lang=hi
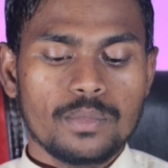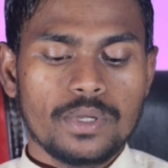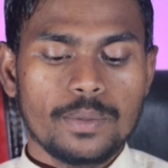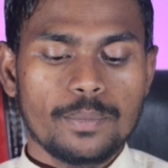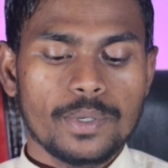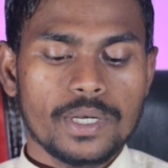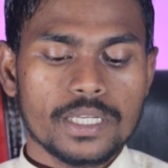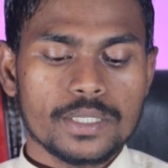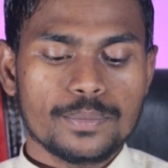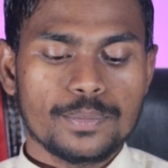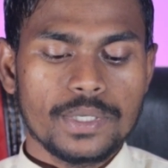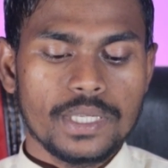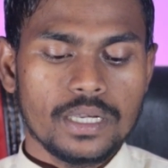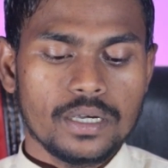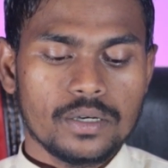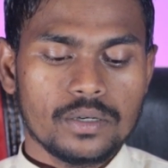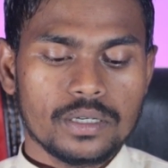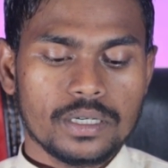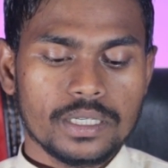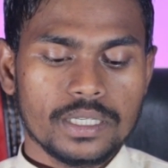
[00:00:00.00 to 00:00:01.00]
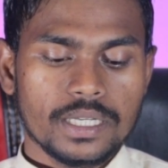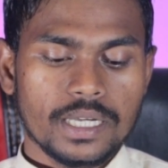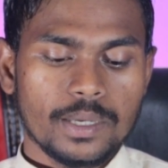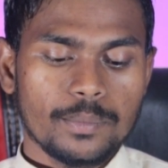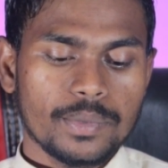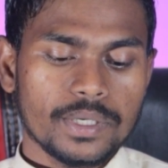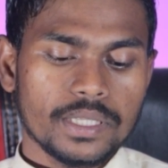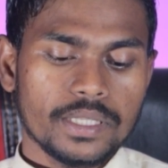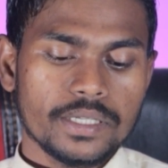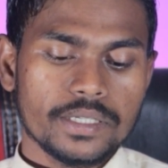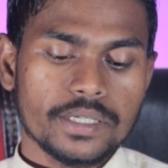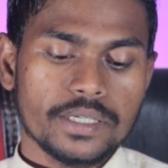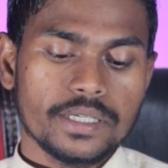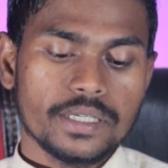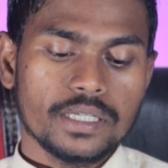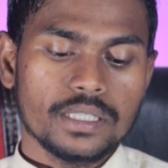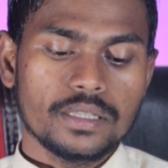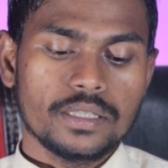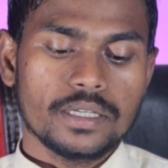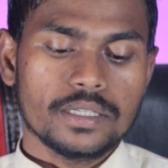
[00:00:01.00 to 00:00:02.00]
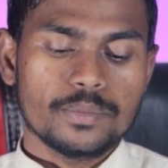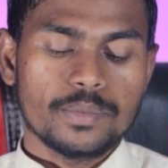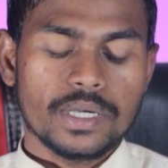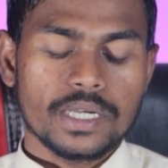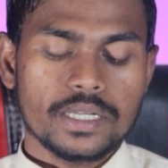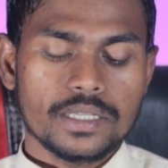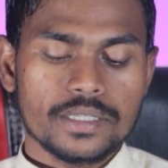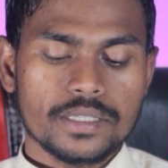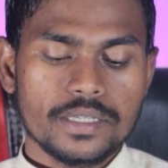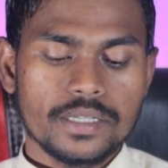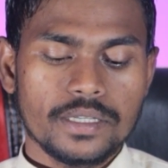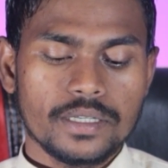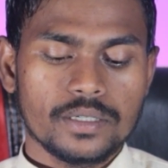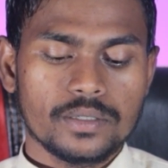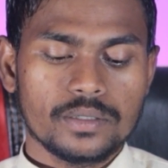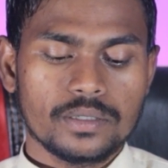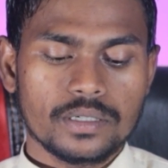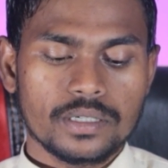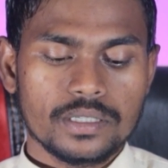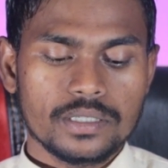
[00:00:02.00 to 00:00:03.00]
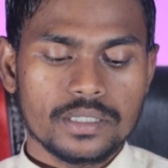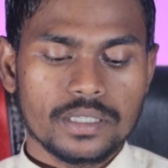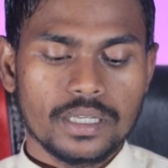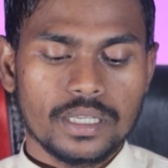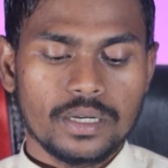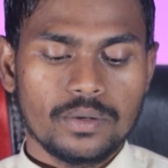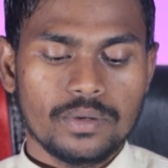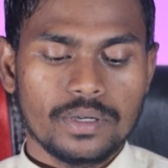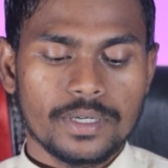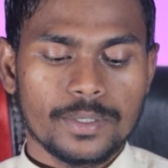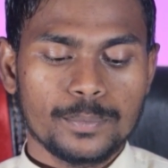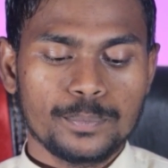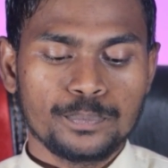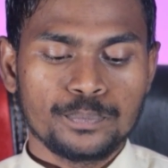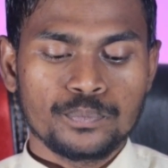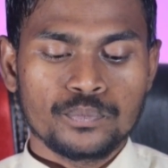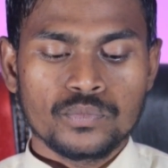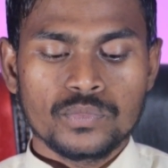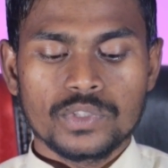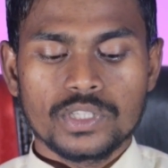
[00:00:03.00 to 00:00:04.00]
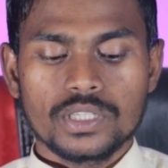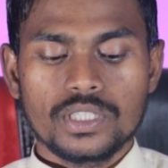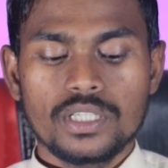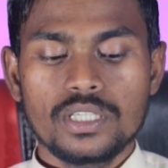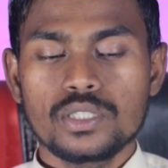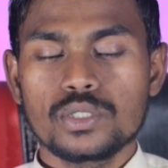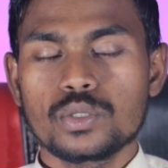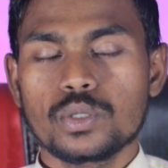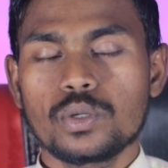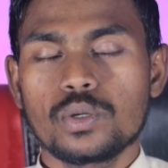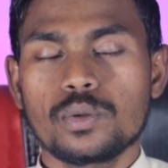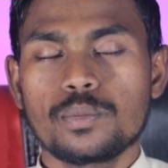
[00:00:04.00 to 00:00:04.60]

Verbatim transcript: बी प्लस पी और यहाँ पर देखेंगे दस वैकेंसी और इसके अलावा तीन